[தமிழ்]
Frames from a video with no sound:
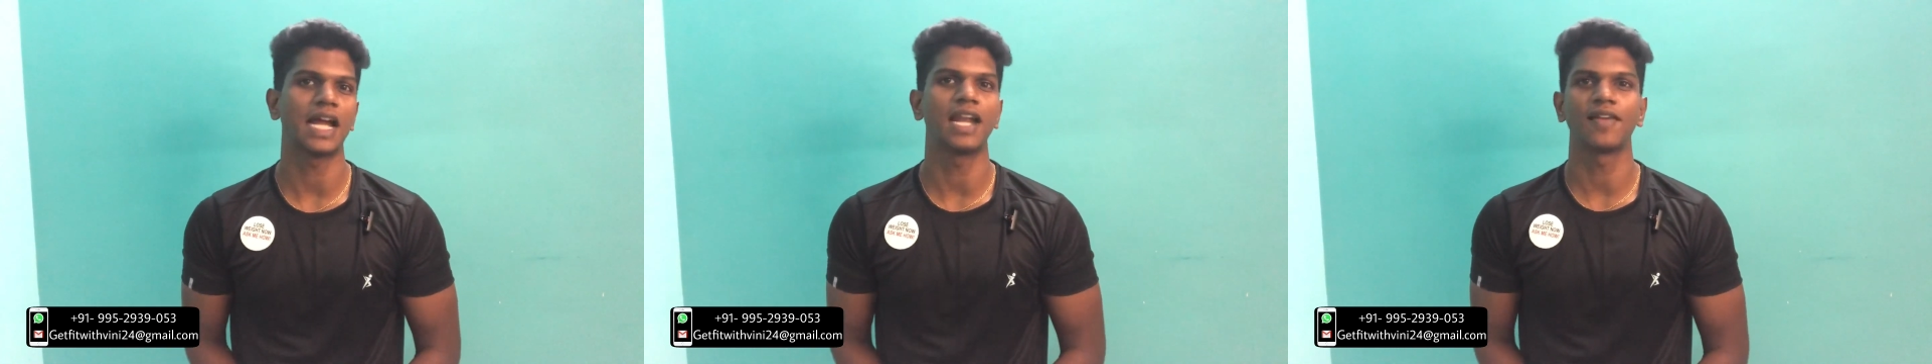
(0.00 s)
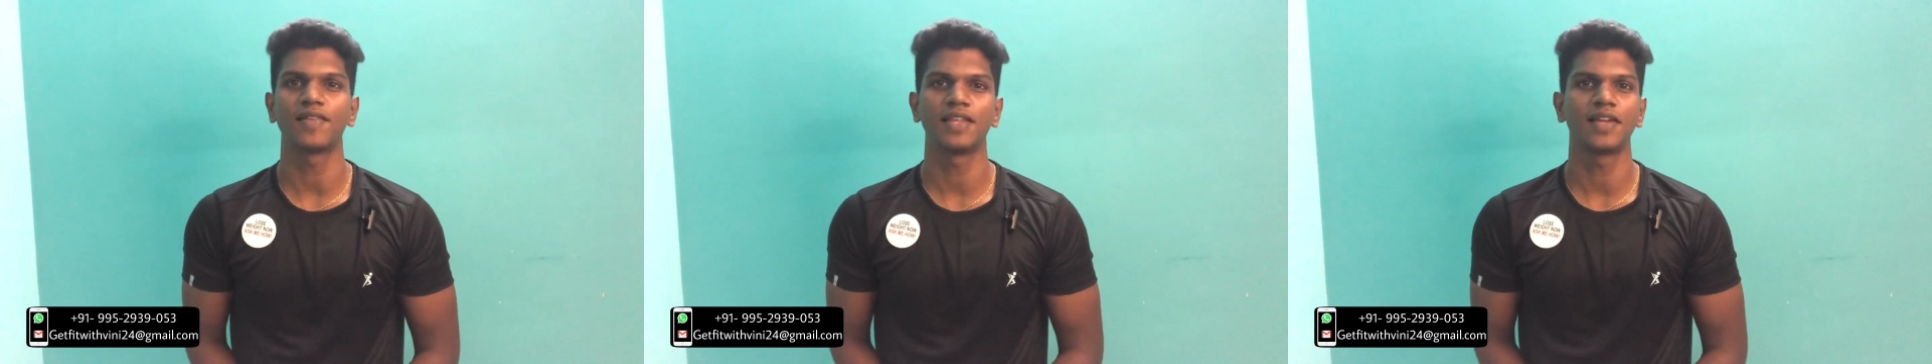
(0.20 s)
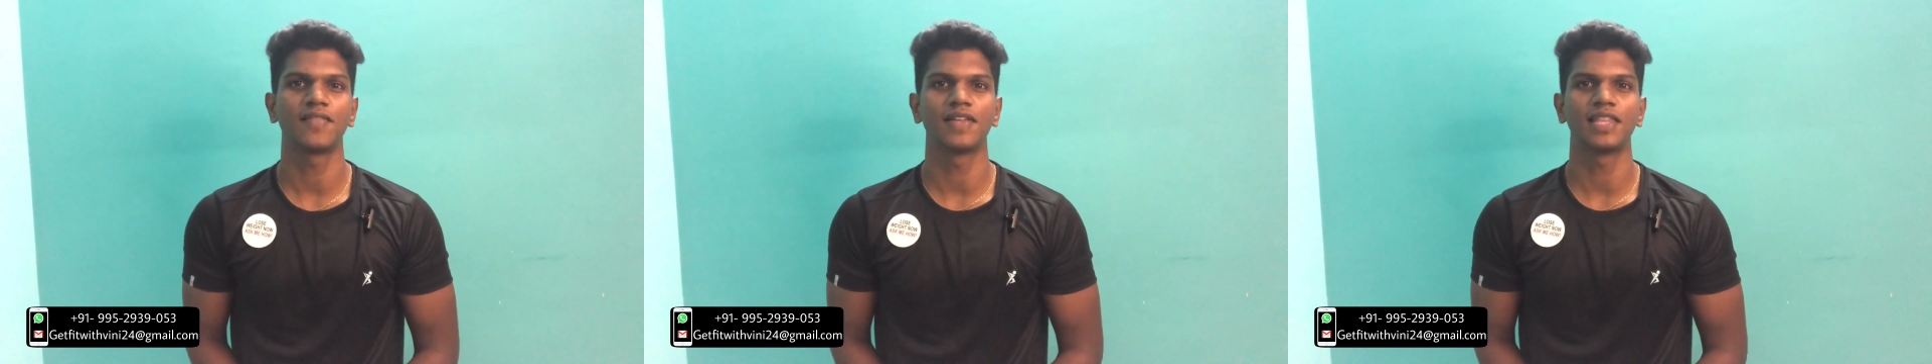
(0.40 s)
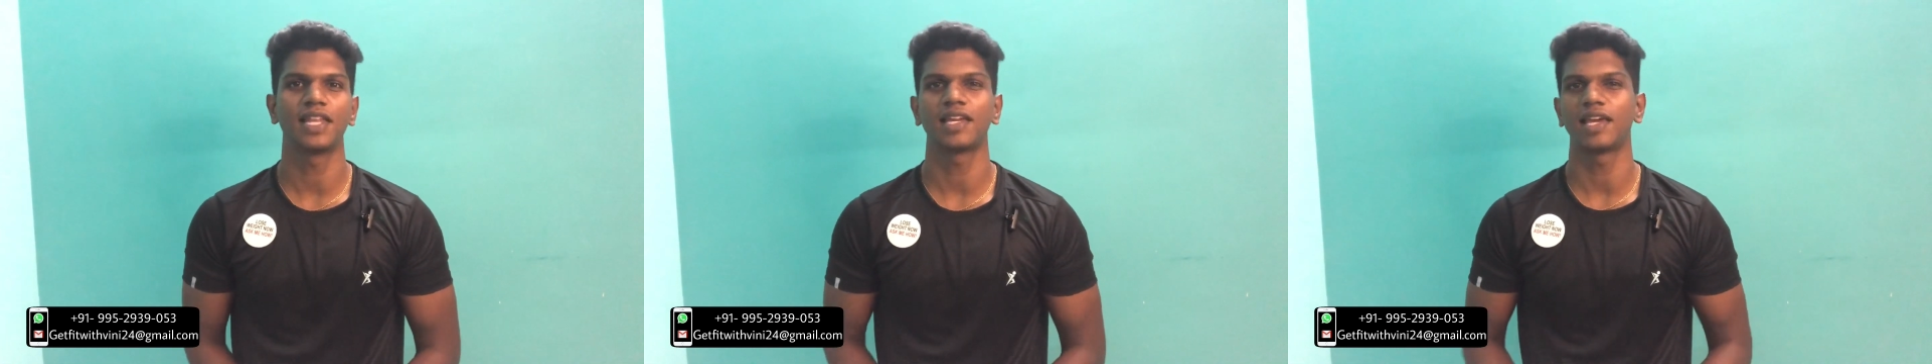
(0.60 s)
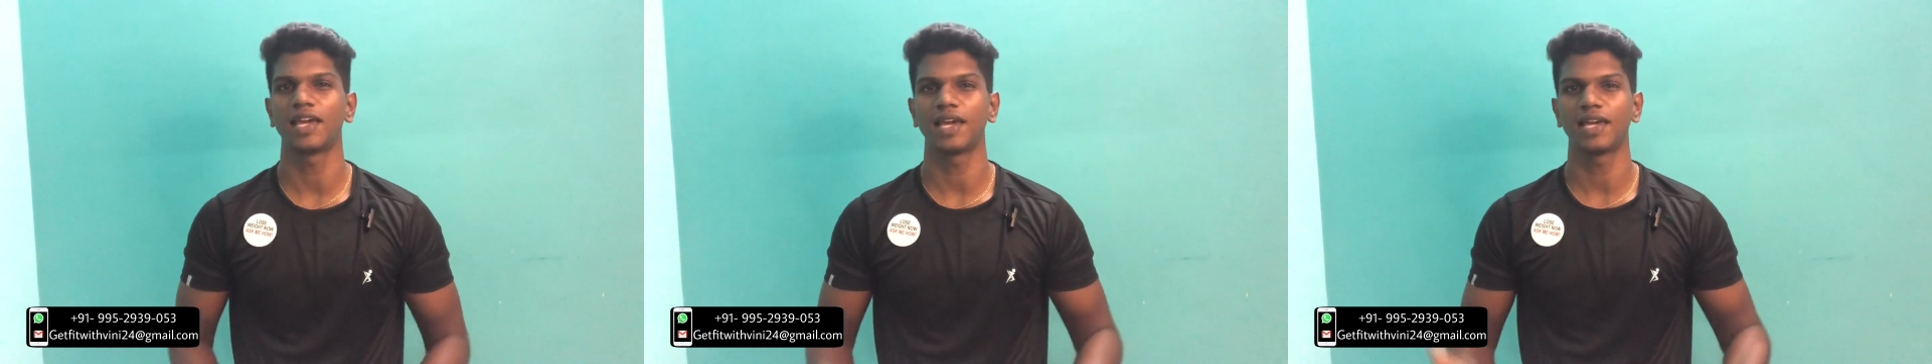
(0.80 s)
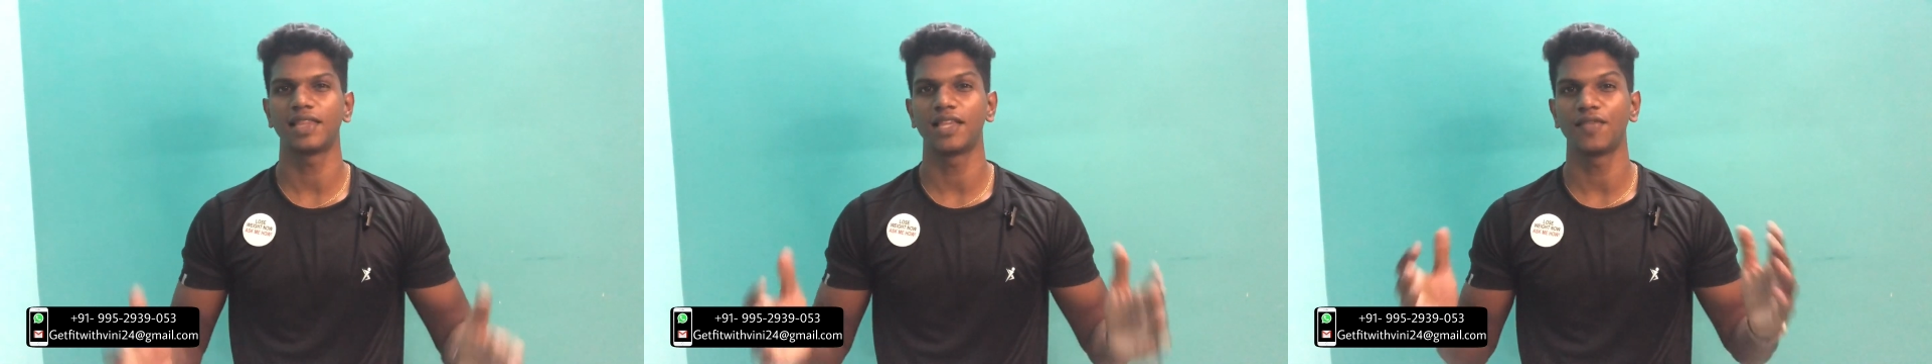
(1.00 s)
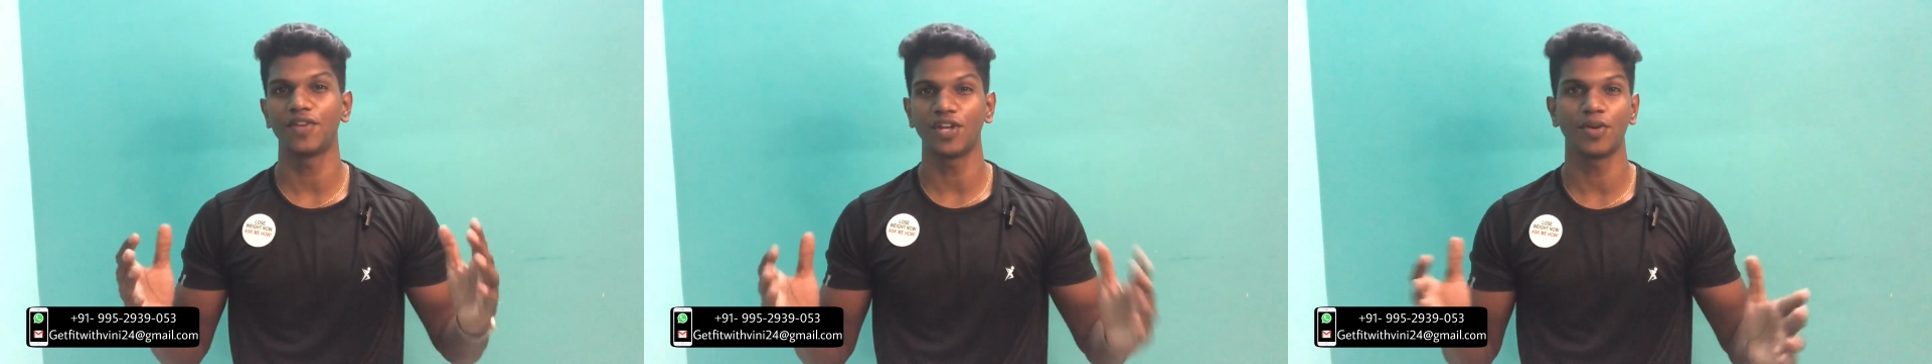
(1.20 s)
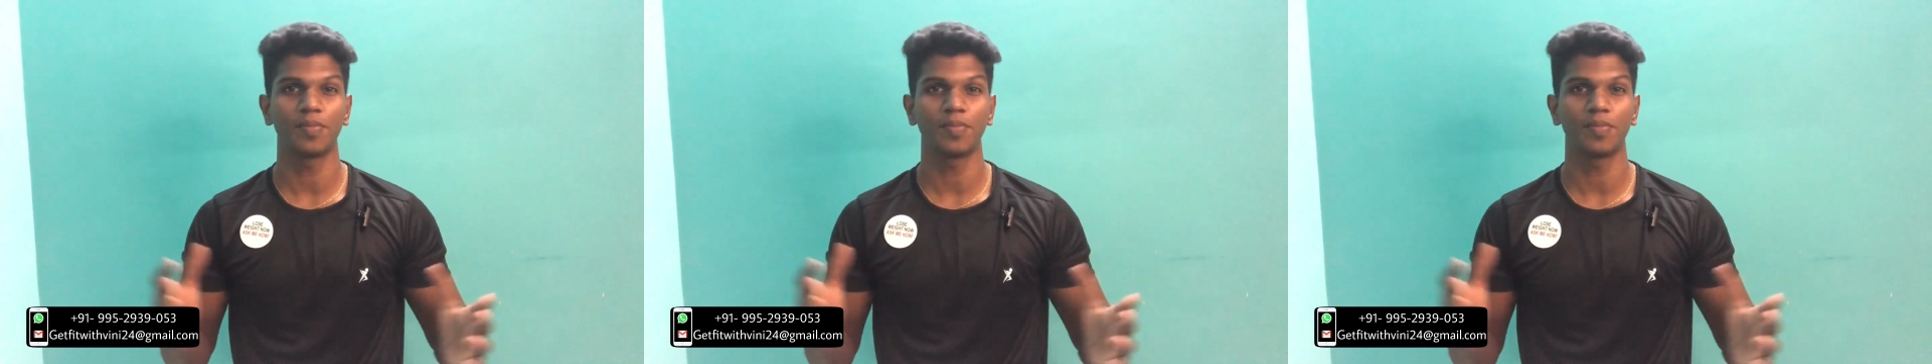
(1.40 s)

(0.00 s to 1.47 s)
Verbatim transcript: சேனலுக்கு வந்து நீங்கள் வந்திருக்கீங்க இந்த வீடியோ